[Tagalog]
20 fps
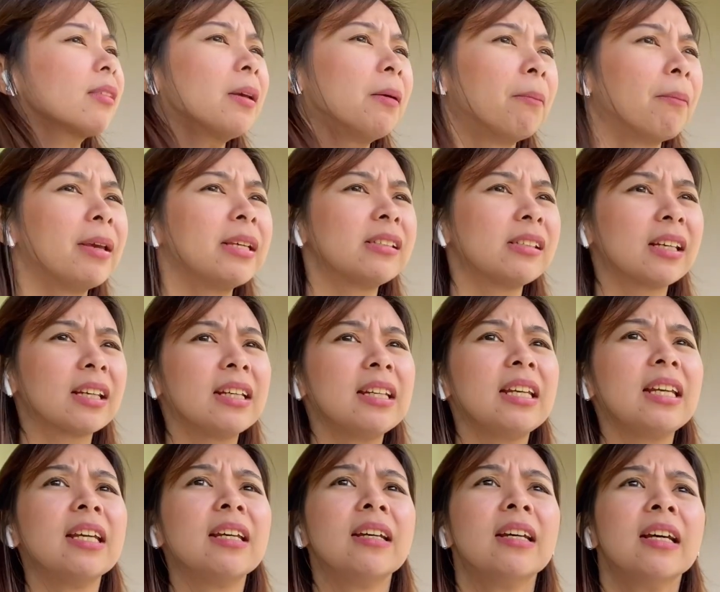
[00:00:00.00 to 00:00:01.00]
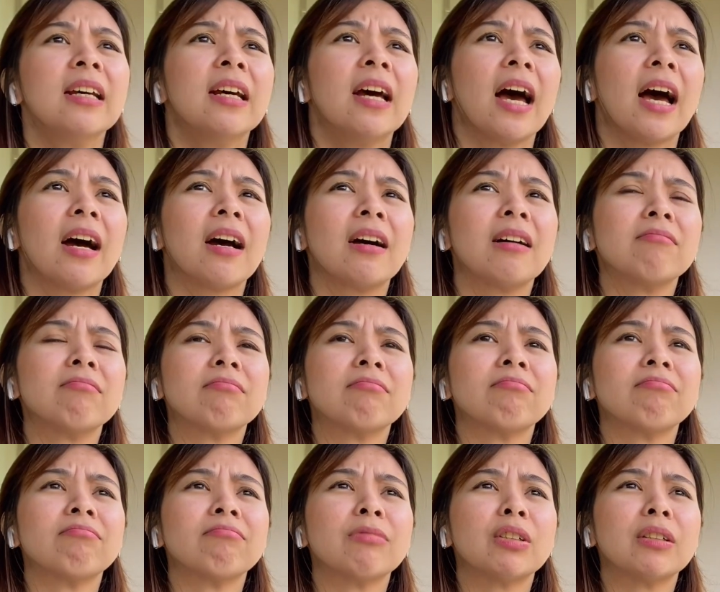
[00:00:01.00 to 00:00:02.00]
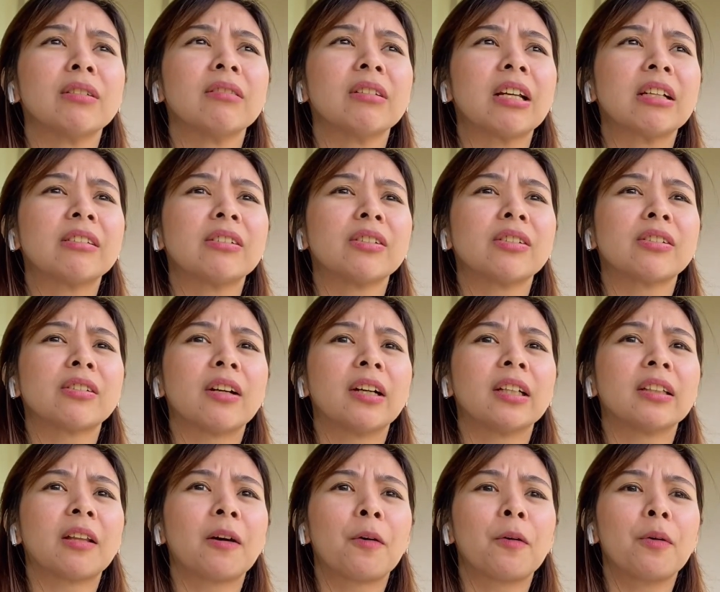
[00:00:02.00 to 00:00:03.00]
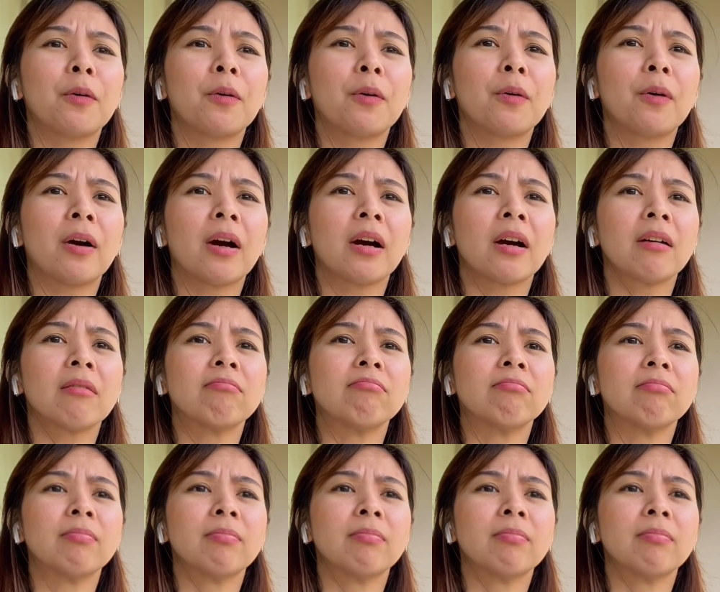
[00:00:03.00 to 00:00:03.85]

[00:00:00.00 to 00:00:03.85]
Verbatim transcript: basically um, nagsistart ako, um,